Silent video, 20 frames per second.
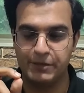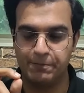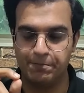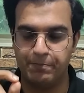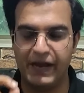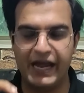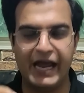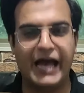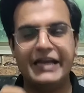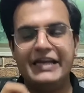
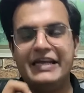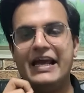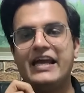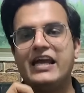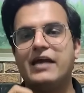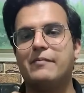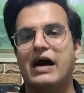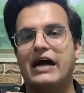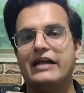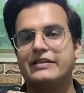जब
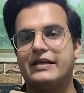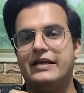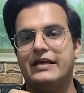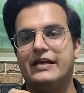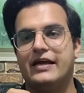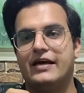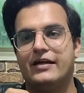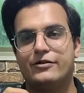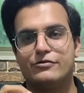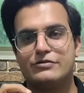बयानिए की बात
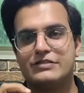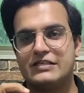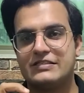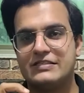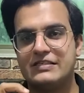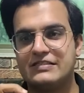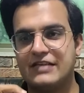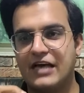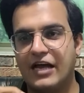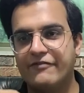की ना तो
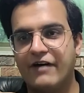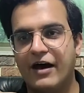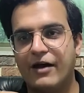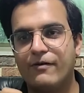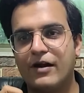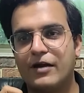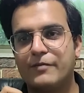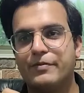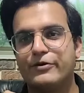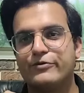जस्टिस
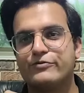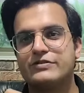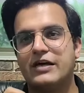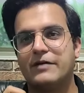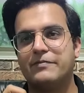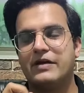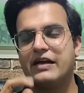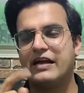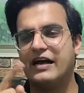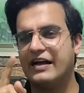अनवारुल अकबनू
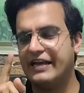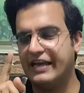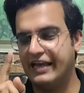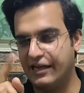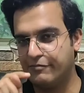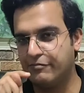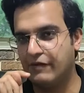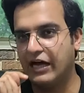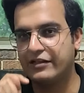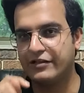साहब ने कहा
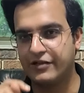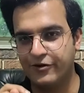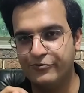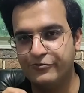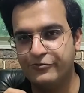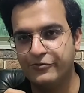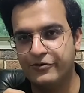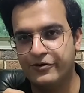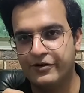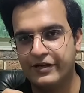कि एक बात
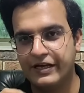कहूं